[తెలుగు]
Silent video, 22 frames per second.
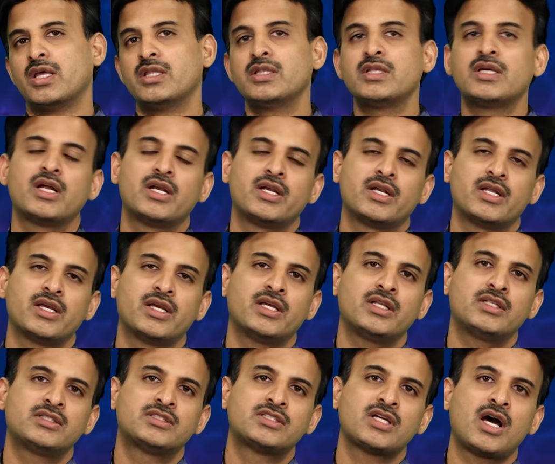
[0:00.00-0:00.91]
ఎందుకంటే
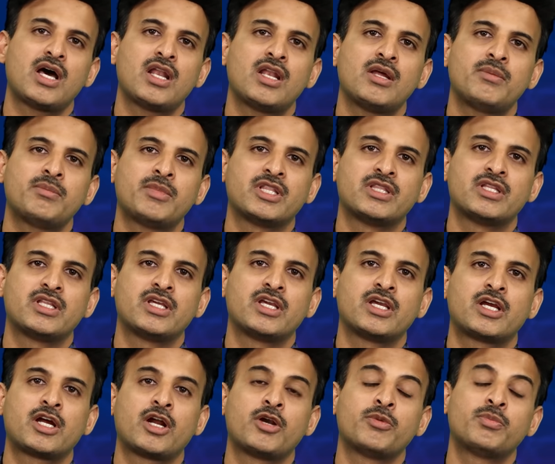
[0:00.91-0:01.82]
చాలామంది
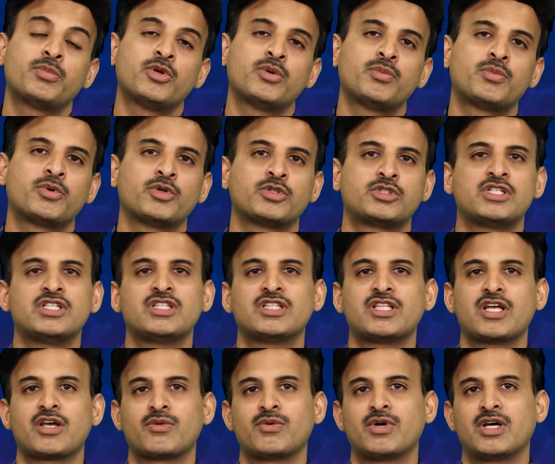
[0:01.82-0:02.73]
కడుపు నొప్పి వచ్చిన
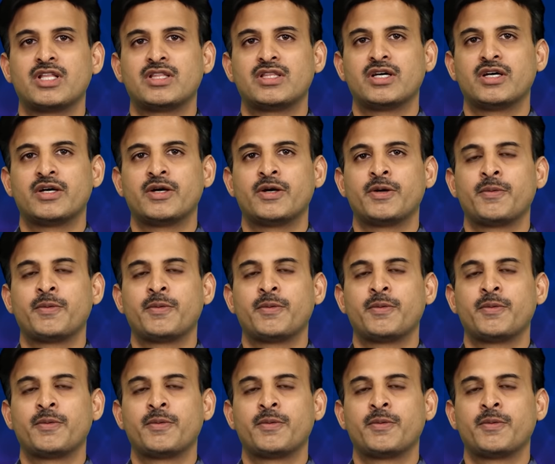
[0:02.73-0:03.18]
తర్వాత